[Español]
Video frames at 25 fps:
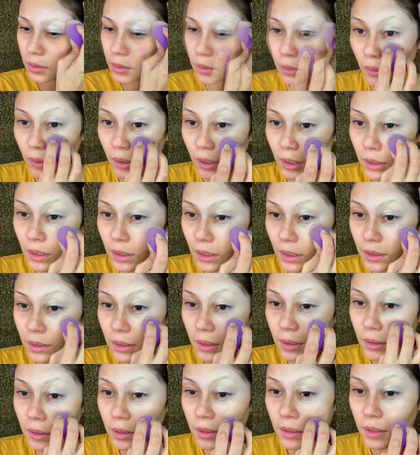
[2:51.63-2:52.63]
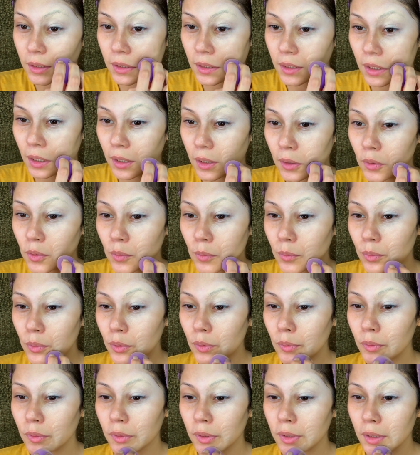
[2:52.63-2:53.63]
Ok niñas, antes de sellar con
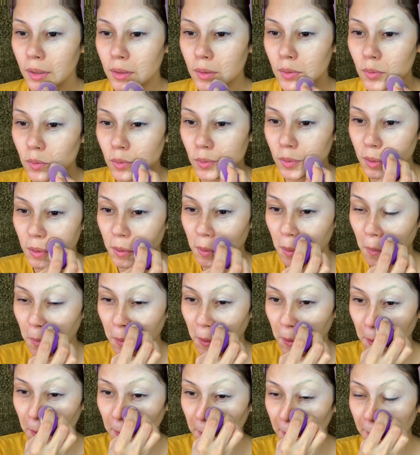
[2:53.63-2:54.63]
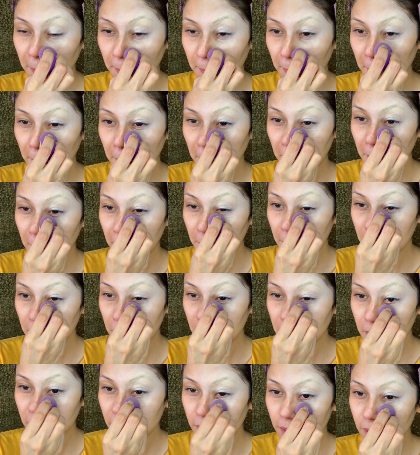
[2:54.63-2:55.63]
polvo translúcido voy a estar
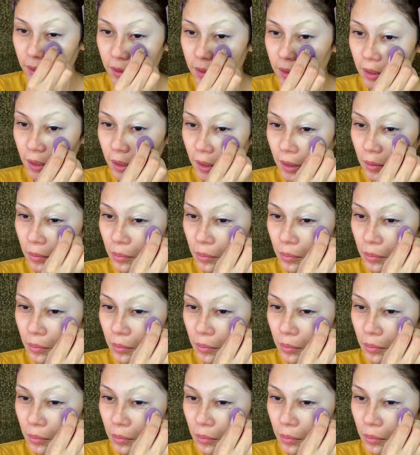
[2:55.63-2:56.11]
colocando este,